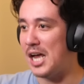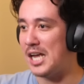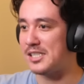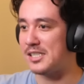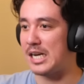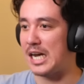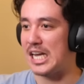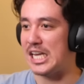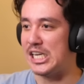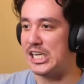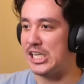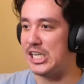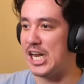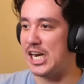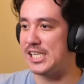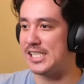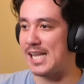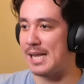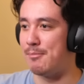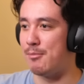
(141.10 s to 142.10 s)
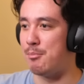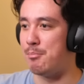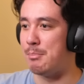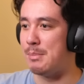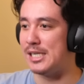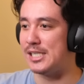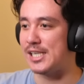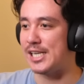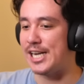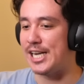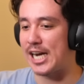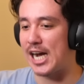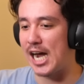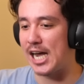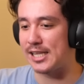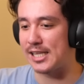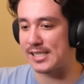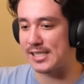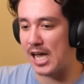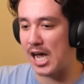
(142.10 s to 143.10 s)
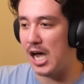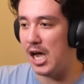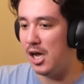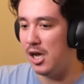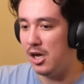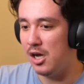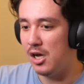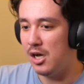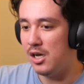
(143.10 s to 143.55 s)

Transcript: なぜかいきなり全部水に変えてさ